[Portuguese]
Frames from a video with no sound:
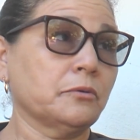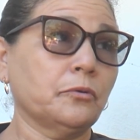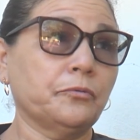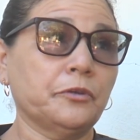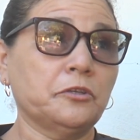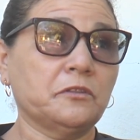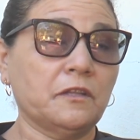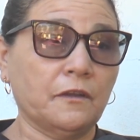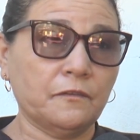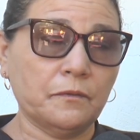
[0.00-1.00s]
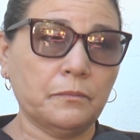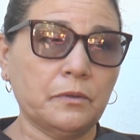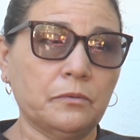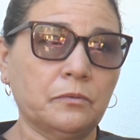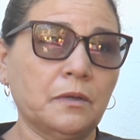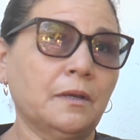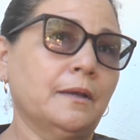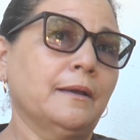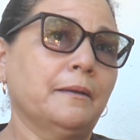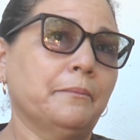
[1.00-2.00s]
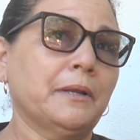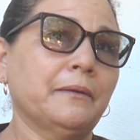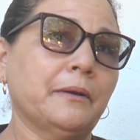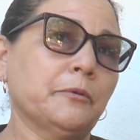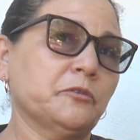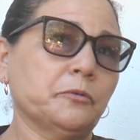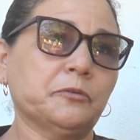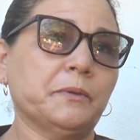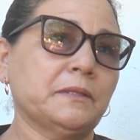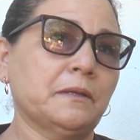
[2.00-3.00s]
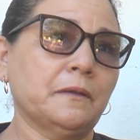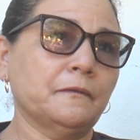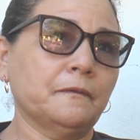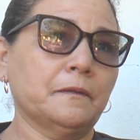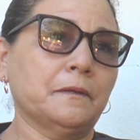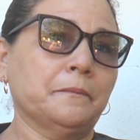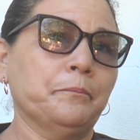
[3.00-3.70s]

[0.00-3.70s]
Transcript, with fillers: que eu fiz de 13 mil para levar meu esposo para Teresina.